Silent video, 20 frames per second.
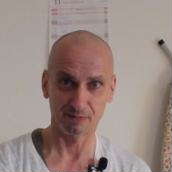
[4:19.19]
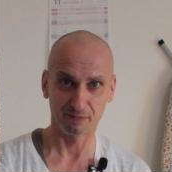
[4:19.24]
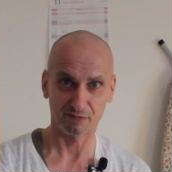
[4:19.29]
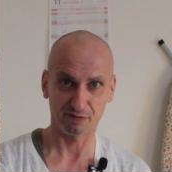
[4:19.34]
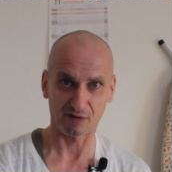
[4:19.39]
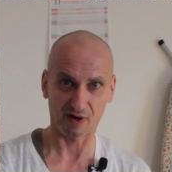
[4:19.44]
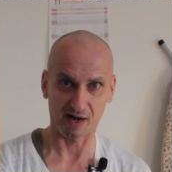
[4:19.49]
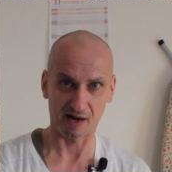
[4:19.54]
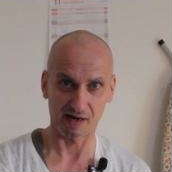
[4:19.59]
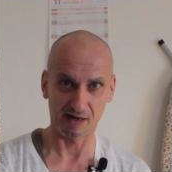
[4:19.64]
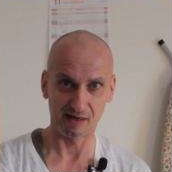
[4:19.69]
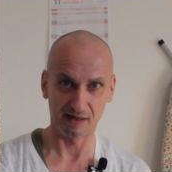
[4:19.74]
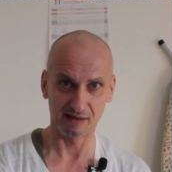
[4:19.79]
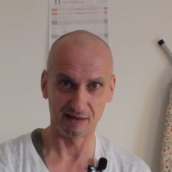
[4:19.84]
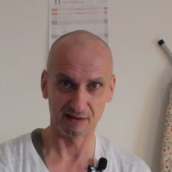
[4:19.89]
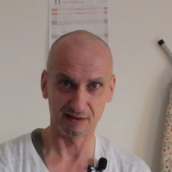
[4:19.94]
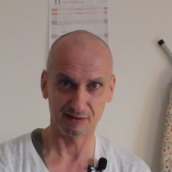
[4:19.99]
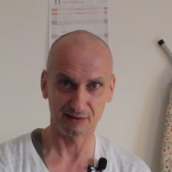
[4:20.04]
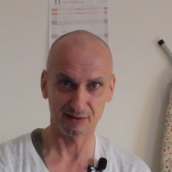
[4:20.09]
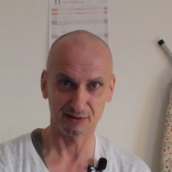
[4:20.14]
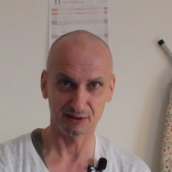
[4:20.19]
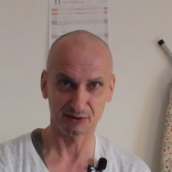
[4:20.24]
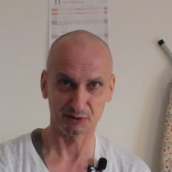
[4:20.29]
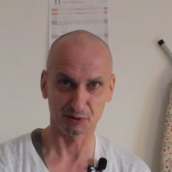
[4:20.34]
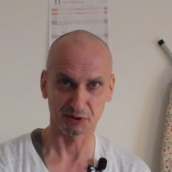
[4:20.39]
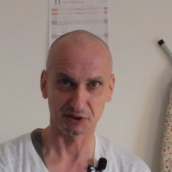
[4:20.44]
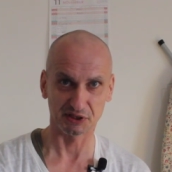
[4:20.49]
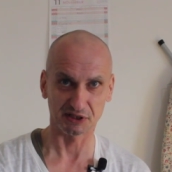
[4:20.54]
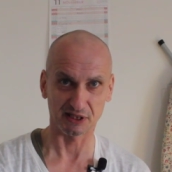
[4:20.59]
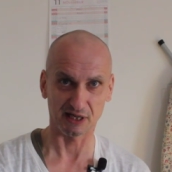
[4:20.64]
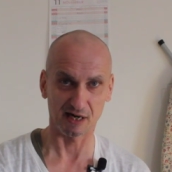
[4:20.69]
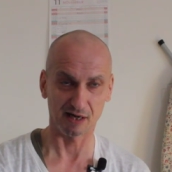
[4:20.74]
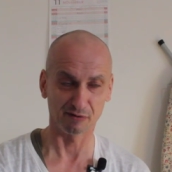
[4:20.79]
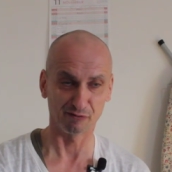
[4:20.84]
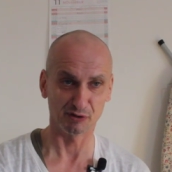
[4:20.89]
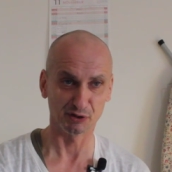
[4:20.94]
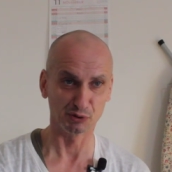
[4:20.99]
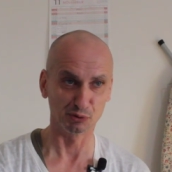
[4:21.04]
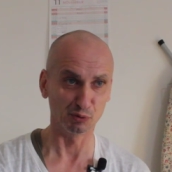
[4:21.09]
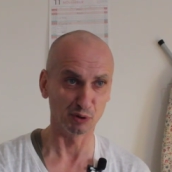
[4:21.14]
Fall
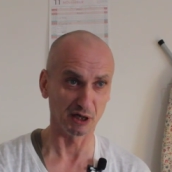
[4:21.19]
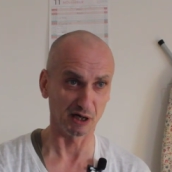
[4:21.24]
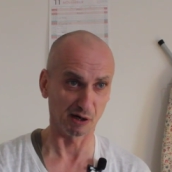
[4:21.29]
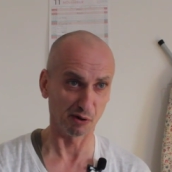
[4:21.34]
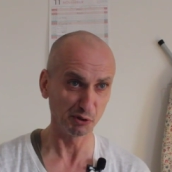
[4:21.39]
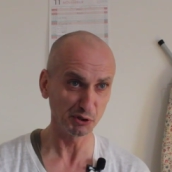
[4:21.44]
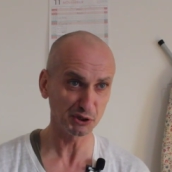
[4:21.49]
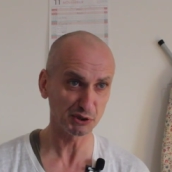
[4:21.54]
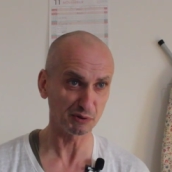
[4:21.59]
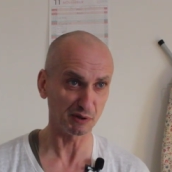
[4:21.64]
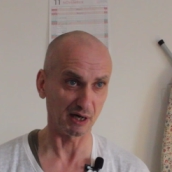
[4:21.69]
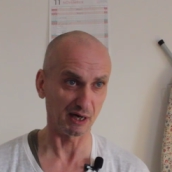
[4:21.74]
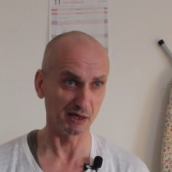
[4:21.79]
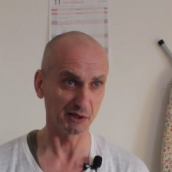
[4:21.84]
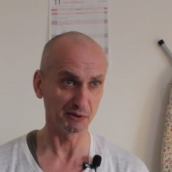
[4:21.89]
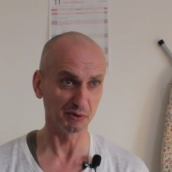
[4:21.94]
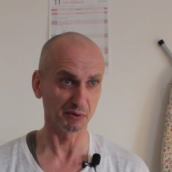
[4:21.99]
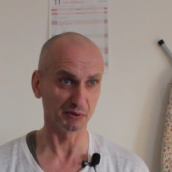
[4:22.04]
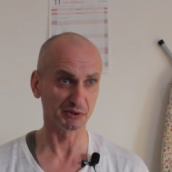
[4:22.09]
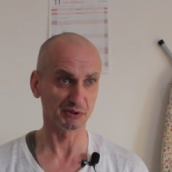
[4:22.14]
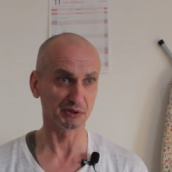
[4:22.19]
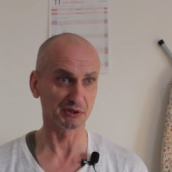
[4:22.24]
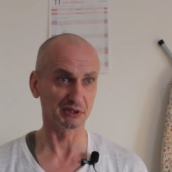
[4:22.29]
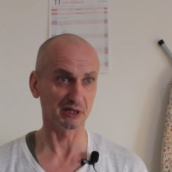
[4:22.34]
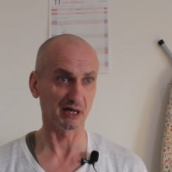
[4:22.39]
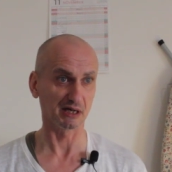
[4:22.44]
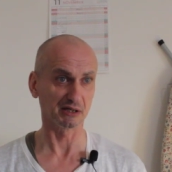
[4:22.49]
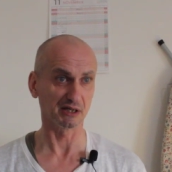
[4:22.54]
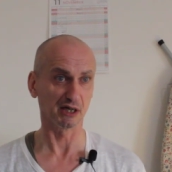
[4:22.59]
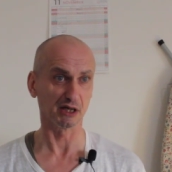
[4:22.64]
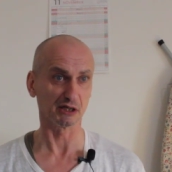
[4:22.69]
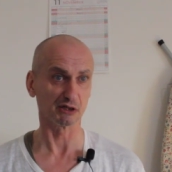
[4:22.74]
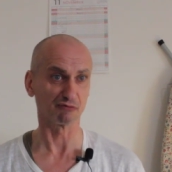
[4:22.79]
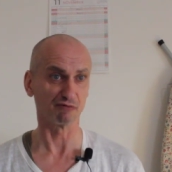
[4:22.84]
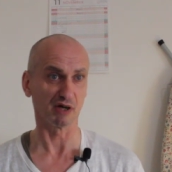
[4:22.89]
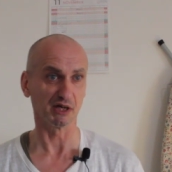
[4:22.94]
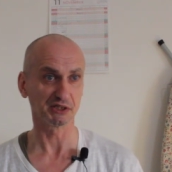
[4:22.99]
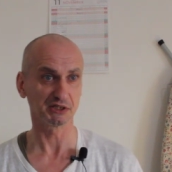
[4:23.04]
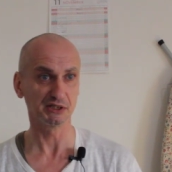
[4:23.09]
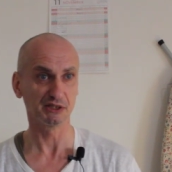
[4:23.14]
sozusagen versuche rauszuhalten und zu sagen, ja,
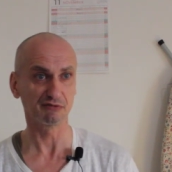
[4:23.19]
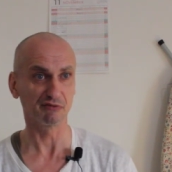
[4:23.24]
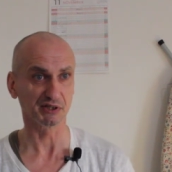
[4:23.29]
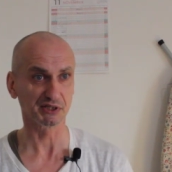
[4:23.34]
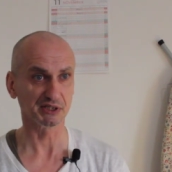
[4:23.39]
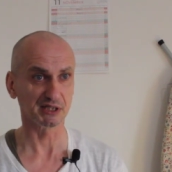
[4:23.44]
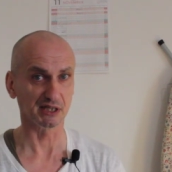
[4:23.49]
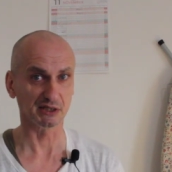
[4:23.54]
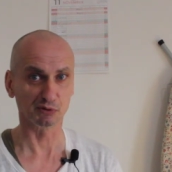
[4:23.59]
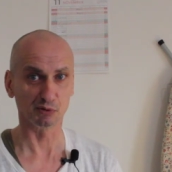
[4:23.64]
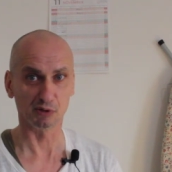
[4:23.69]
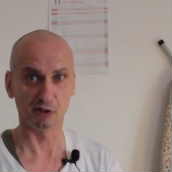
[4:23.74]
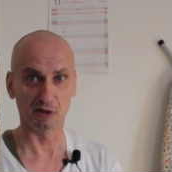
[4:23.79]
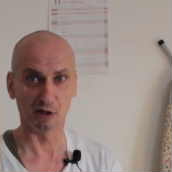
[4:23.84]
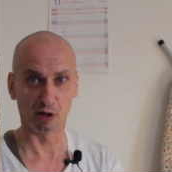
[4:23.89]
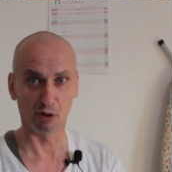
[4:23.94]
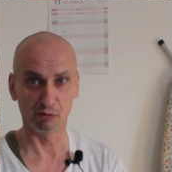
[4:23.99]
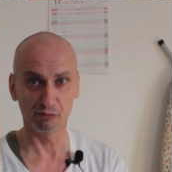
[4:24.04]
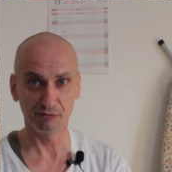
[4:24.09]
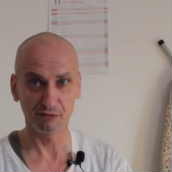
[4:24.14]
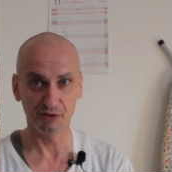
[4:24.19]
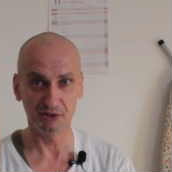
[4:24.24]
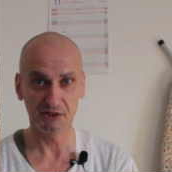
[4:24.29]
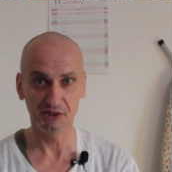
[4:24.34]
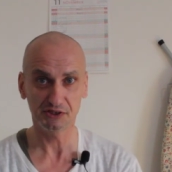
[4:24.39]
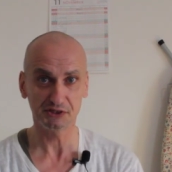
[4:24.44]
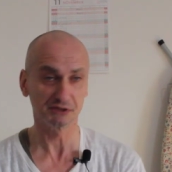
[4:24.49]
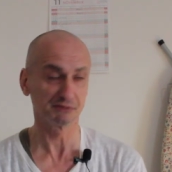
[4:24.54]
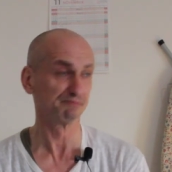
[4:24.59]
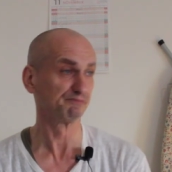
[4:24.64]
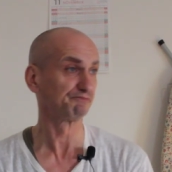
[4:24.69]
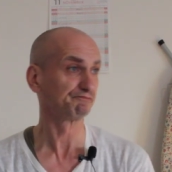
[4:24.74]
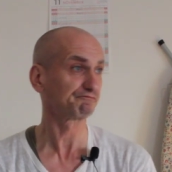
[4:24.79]
ich weiß nicht, was da so gelaufen ist,